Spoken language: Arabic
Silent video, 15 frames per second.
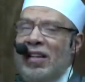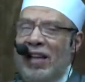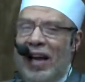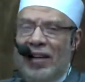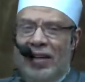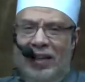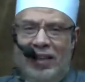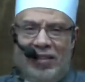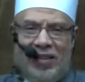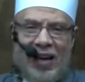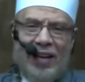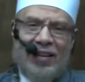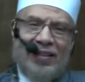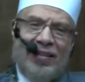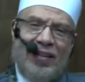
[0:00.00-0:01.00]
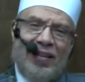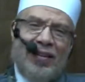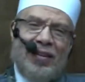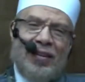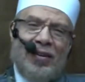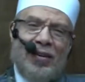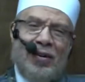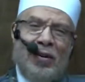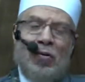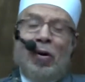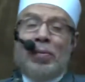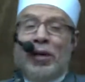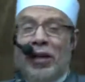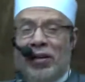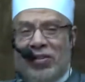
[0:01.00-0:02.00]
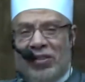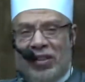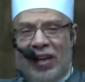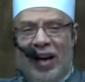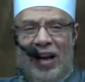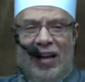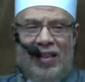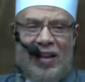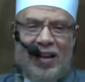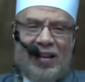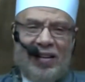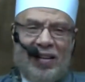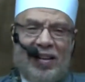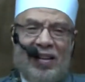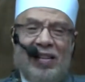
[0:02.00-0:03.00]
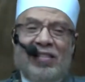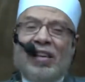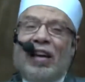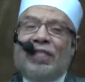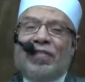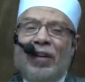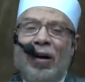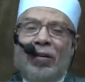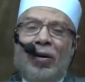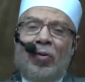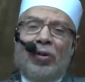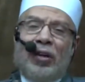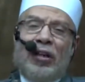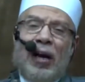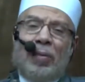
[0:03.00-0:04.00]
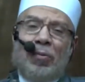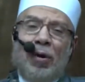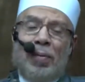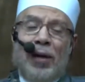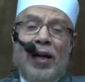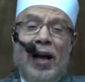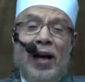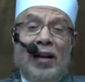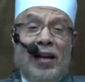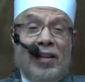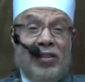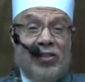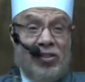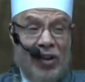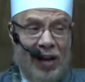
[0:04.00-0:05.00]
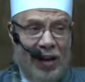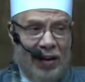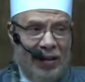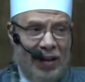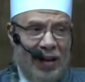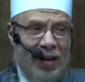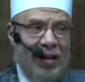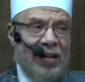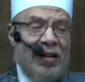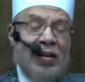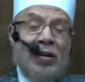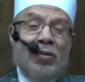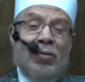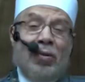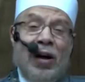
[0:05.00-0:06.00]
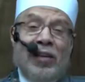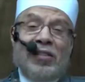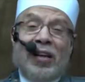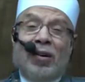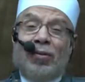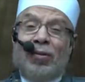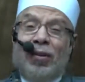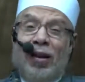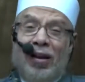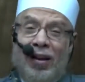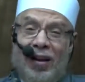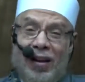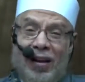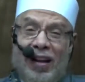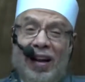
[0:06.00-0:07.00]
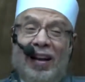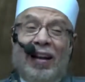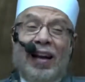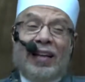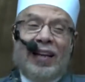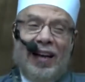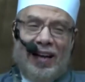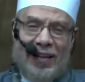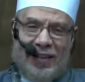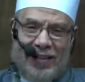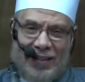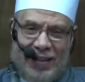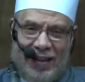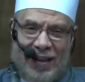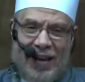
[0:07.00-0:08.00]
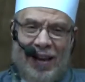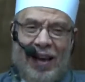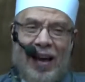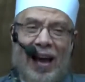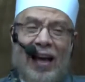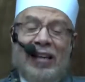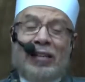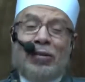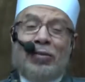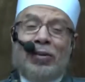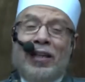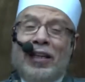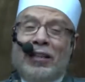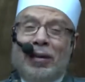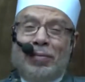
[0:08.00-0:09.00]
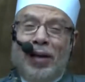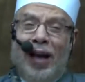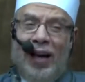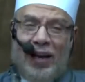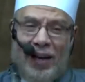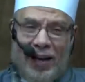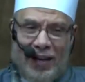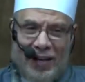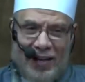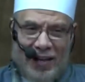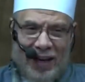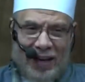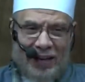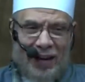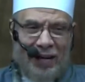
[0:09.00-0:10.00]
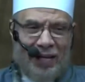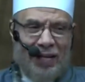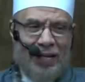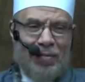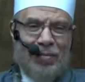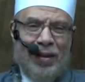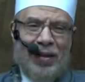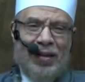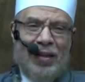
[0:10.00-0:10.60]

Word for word: لأنك سألت وبحرصك هذا سيفتح الله لك أبواب الحلال إن شاء الله وأسأل الله لك أن يغنيك بحلاله عن حرامه